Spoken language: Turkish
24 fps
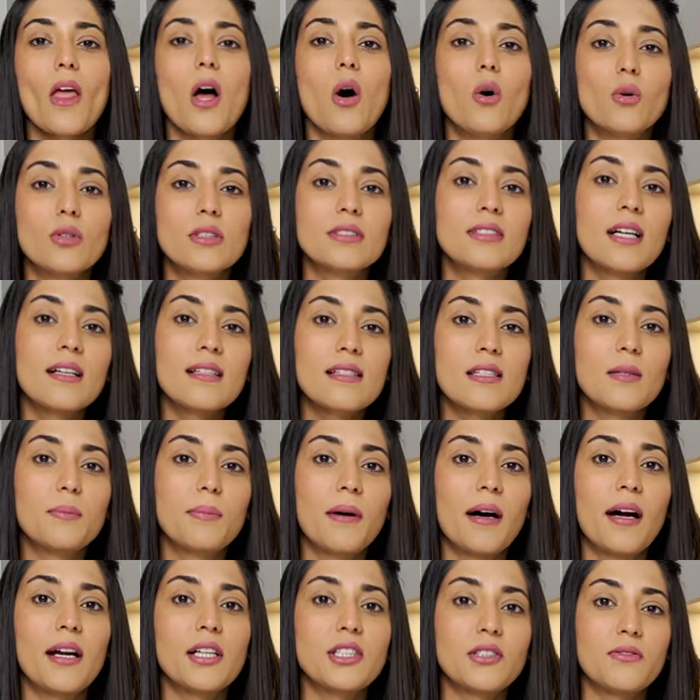Oradan
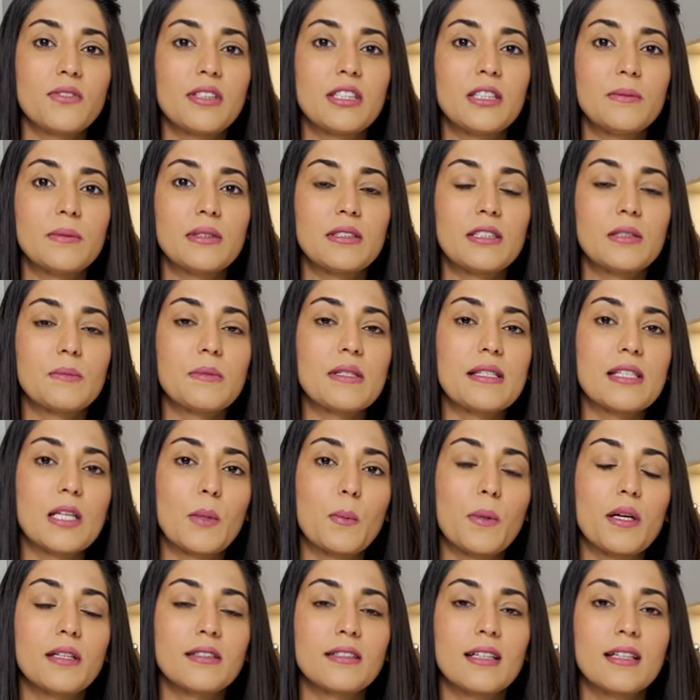sipariş veremediğimiz
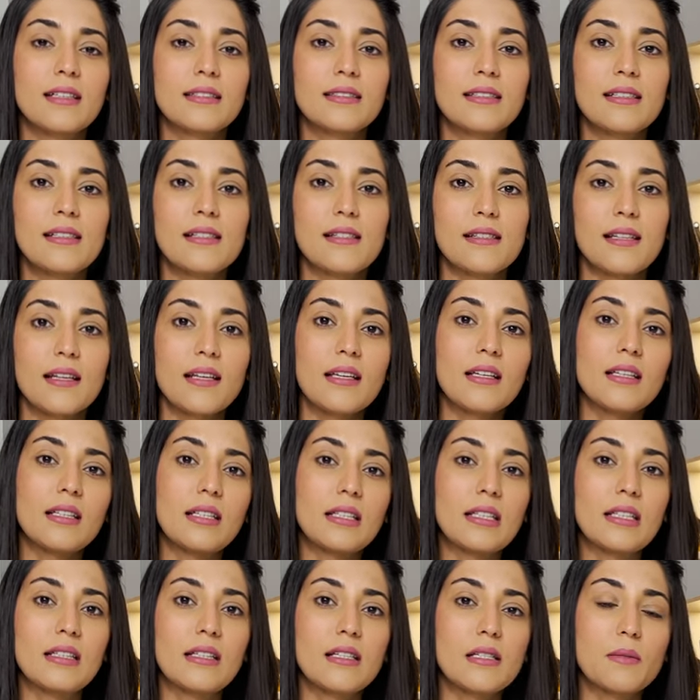zamanlarda ise
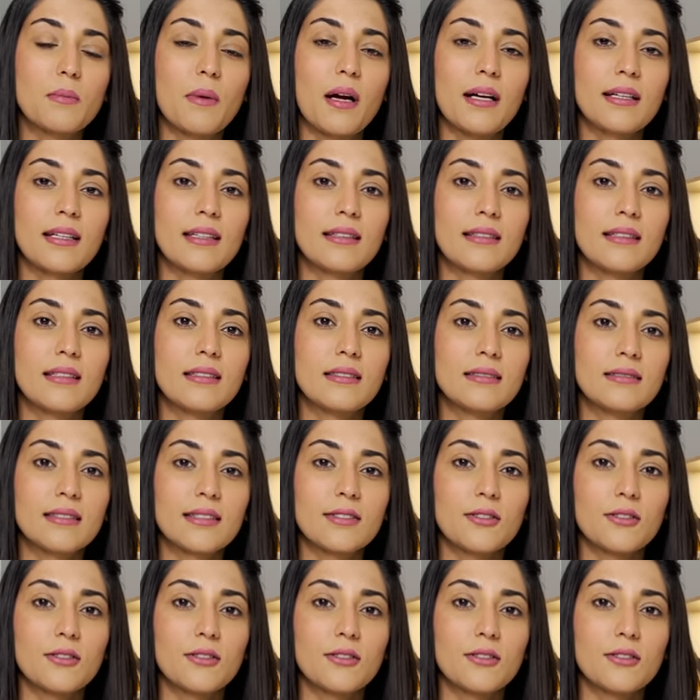İngiliz marketlerinden